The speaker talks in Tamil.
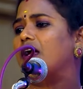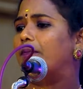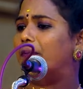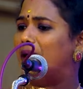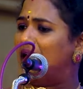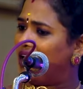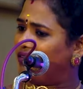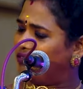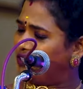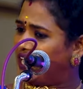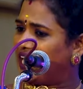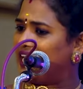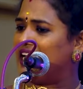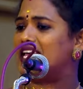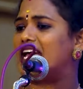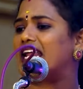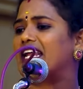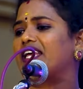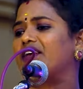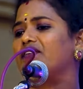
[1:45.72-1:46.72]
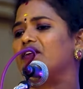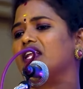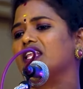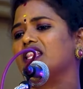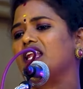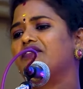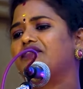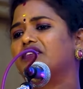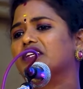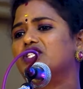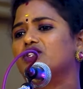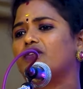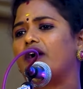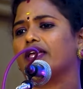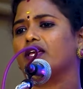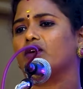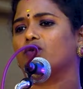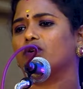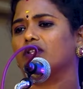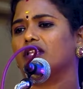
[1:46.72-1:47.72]
மாவு டெய்லி இறக்க வேண்டியதில் ஃப்ரிட்ஜ்
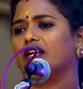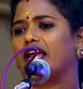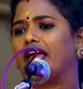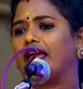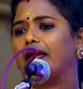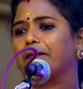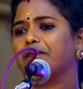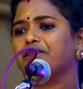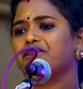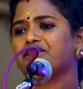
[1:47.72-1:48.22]
வாங்கி கொடுத்துருக்கேன்